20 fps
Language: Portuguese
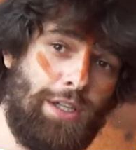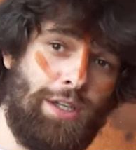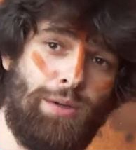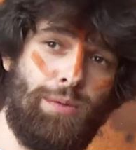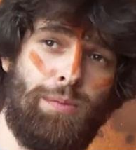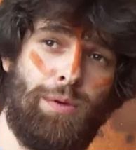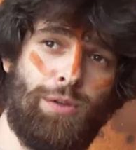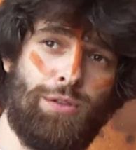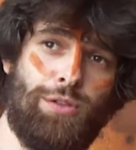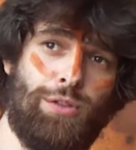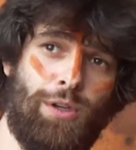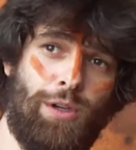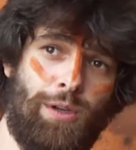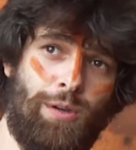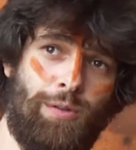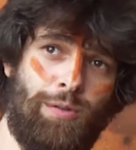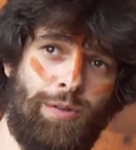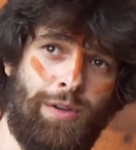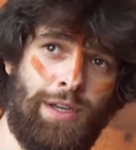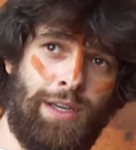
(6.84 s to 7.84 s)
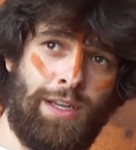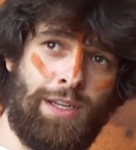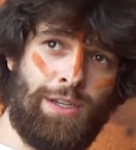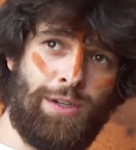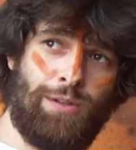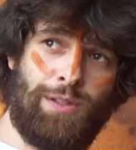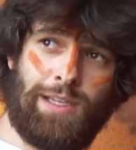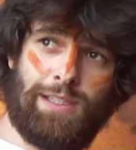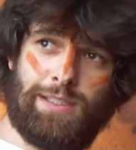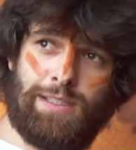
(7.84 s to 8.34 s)
que o meu sonho
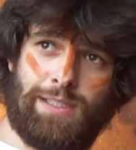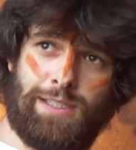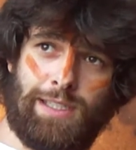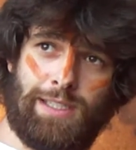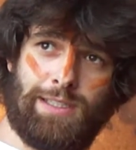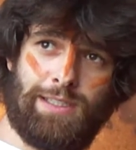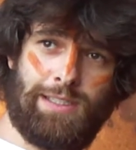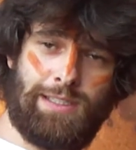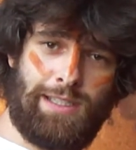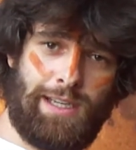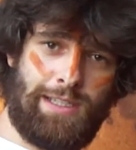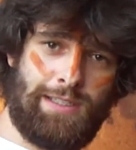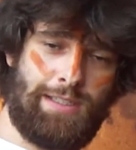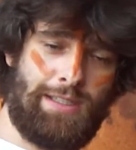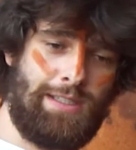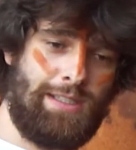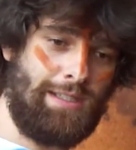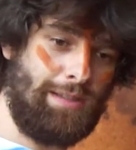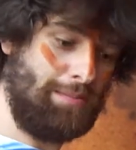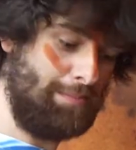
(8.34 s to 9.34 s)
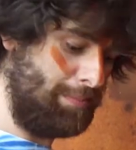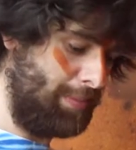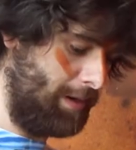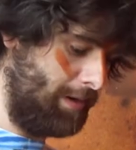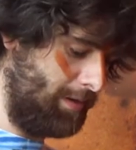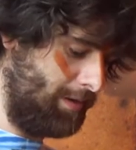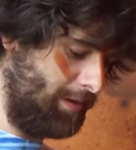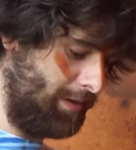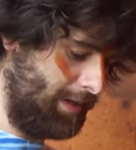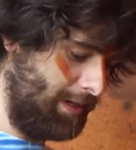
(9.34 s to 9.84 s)
verde, eu nasci na cidade de São
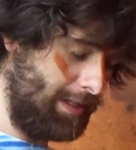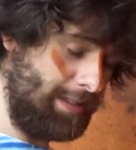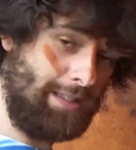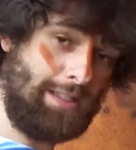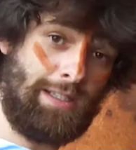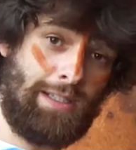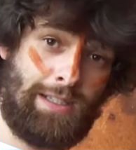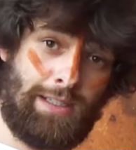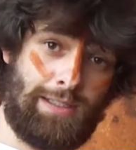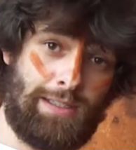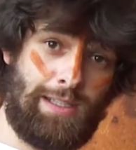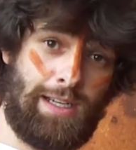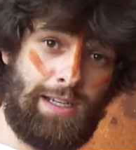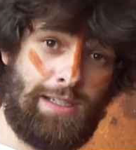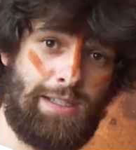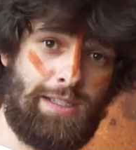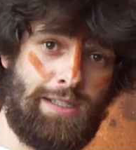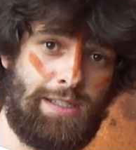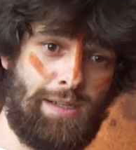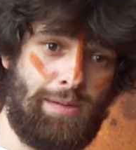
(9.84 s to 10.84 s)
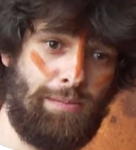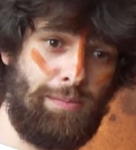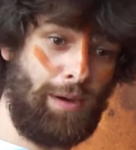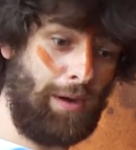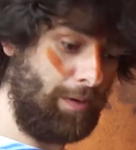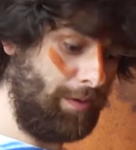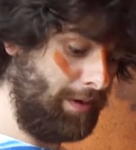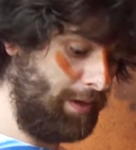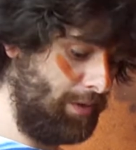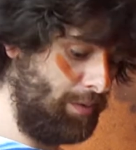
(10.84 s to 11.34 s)
Paulo, eu cresci na cidade de São
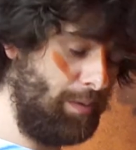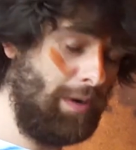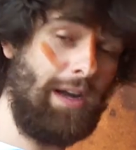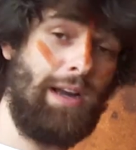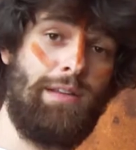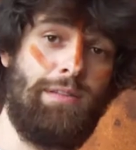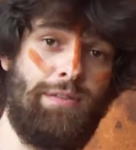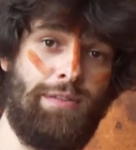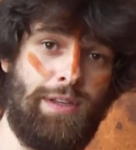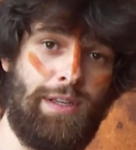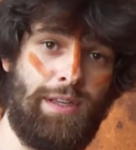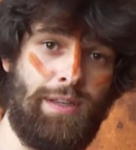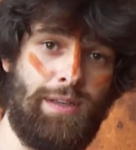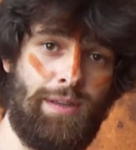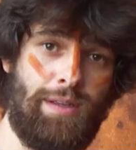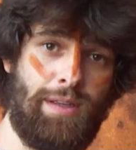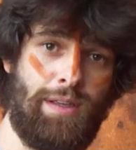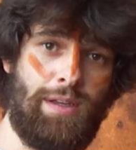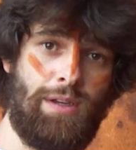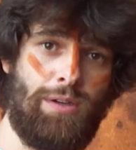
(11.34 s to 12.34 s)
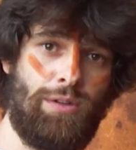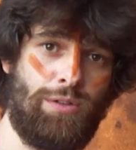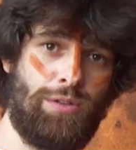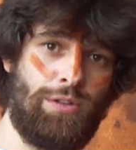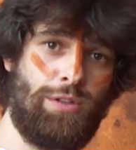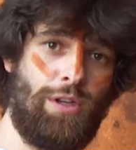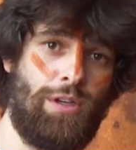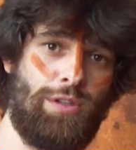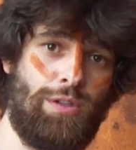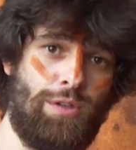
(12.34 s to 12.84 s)
Paulo e nunca vi
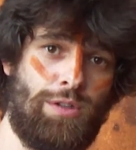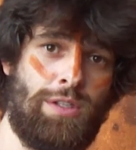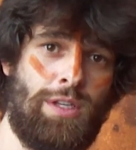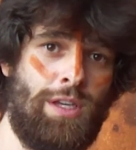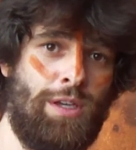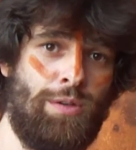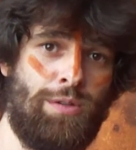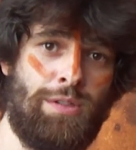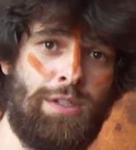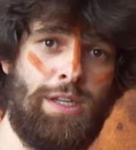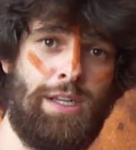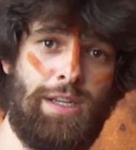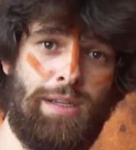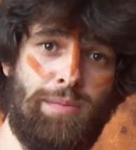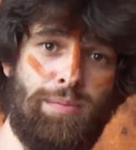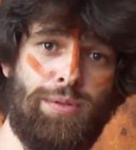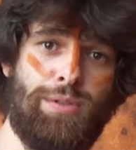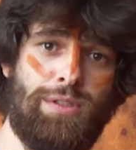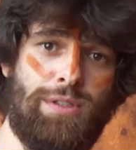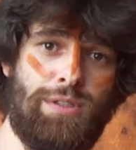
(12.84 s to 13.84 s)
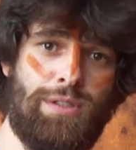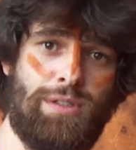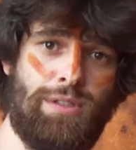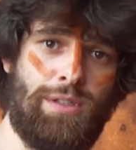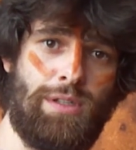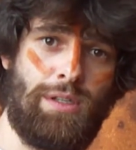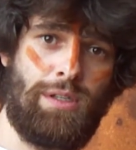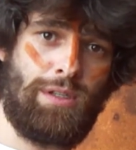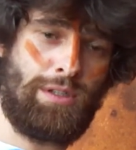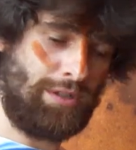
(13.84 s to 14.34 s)
os nossos rios
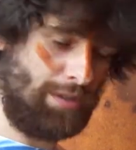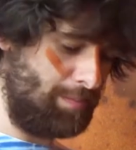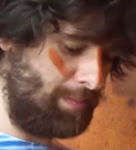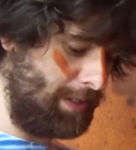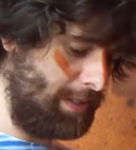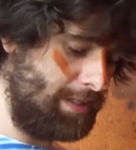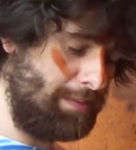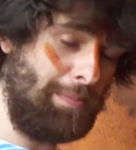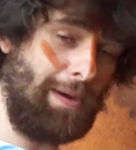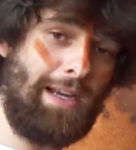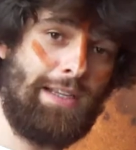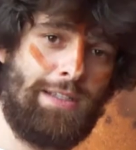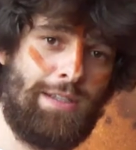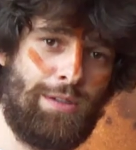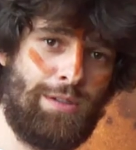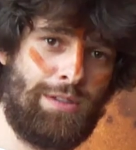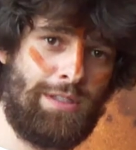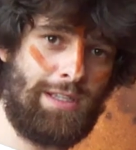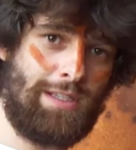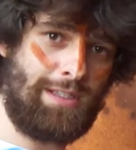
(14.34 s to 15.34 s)
limpos, os principais rios da